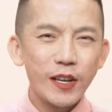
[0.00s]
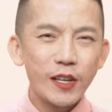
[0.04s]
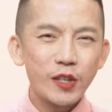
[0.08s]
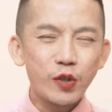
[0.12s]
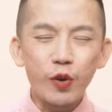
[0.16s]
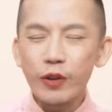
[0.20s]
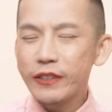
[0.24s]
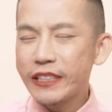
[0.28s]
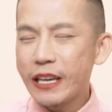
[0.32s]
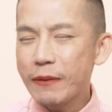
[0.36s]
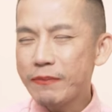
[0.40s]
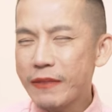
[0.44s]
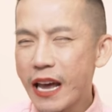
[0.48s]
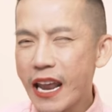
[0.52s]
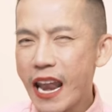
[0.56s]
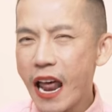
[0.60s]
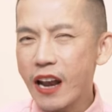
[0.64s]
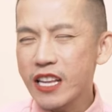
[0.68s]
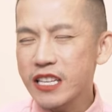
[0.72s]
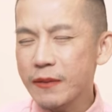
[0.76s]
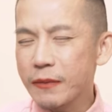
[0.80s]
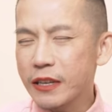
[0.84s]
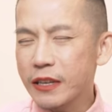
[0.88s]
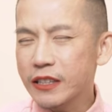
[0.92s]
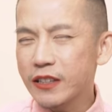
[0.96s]
ส่วนคลิปหน้า
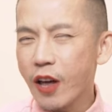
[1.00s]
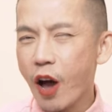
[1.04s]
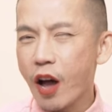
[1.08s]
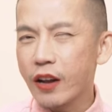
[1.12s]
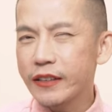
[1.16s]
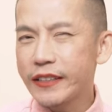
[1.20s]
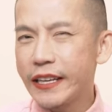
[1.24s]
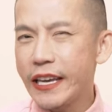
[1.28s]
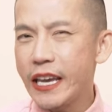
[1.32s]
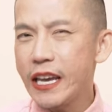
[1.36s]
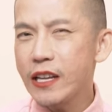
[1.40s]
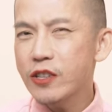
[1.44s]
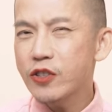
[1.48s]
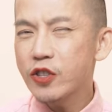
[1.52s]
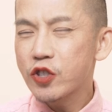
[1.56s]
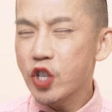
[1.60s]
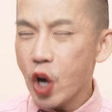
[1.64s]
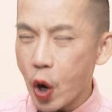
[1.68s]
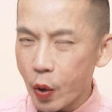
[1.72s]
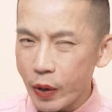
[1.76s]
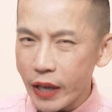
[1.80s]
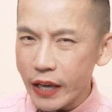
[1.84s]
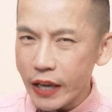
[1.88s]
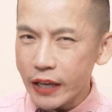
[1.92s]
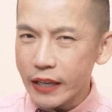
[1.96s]
เราจะมาต่อที่
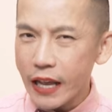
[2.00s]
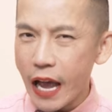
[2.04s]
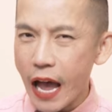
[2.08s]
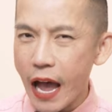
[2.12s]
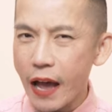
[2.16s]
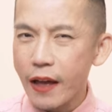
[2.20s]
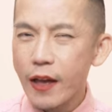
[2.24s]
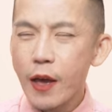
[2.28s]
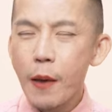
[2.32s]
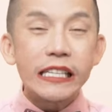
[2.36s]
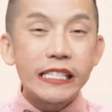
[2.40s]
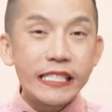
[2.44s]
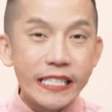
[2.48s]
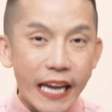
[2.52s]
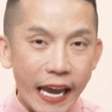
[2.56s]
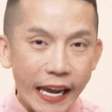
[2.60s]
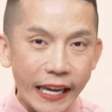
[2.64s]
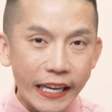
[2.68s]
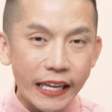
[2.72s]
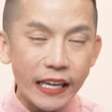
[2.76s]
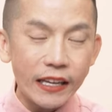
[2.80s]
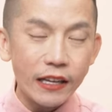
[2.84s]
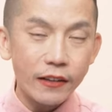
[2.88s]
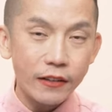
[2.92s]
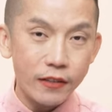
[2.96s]
TOEIC ค่ะ Day